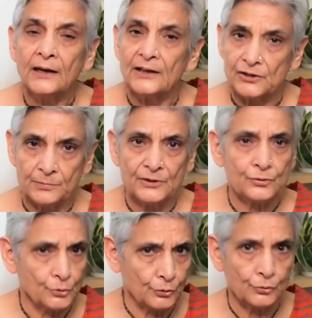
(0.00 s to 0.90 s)

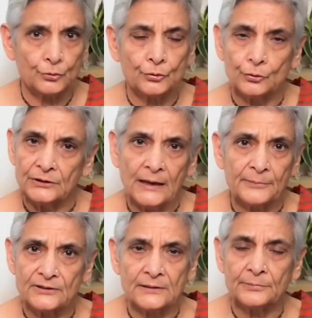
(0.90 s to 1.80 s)
किशमिश छोटी छोटी होती है
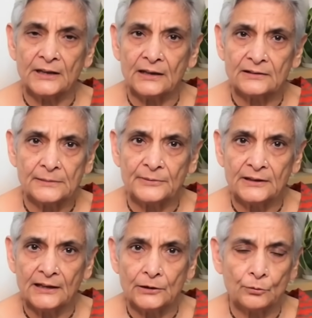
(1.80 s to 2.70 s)
आपने सब दे, सबने
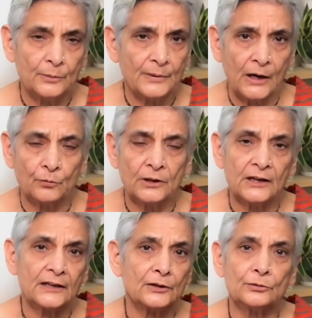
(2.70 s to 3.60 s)
देखी होंगी ब्राउन
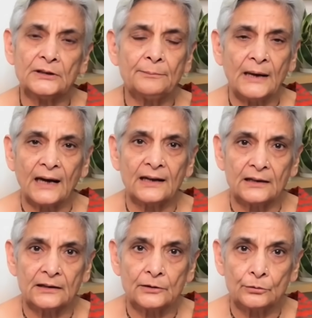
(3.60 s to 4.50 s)
कलर की होती है ब्लैक
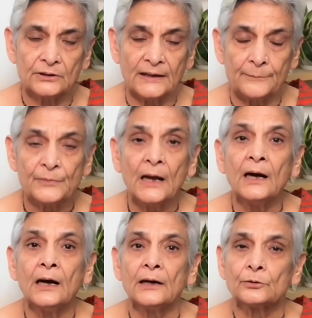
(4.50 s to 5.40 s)
कलर की होती है
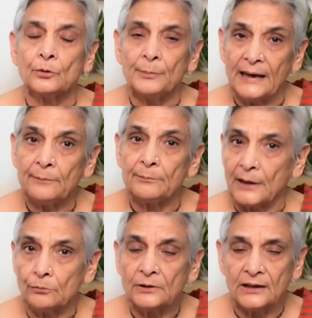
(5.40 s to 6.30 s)
तो मैं
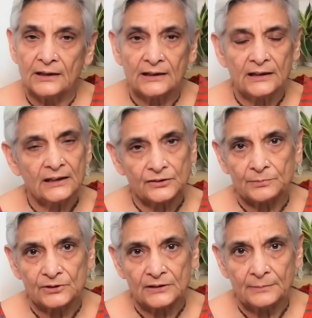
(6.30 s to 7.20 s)
ब्राउन कलर की
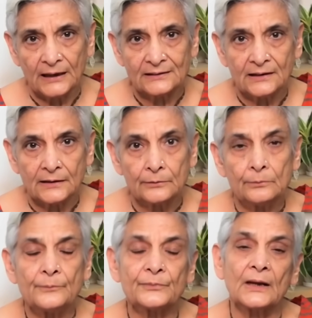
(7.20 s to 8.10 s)
किशमिश की बात कर रही
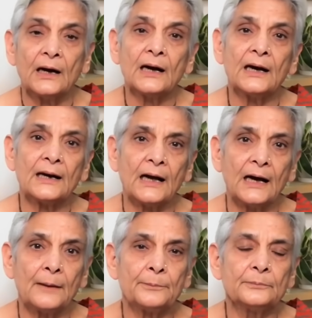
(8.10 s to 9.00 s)
हूँ अगर
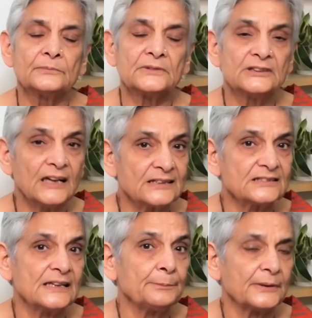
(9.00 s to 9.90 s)
आप 10
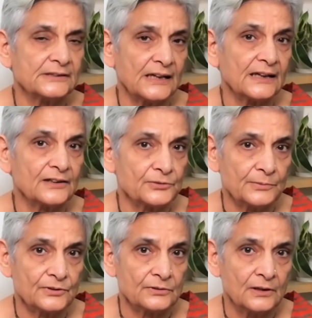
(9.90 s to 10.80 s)
से 15
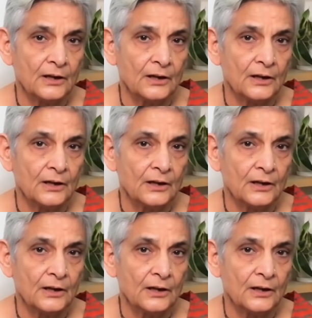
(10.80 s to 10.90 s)
किशमिश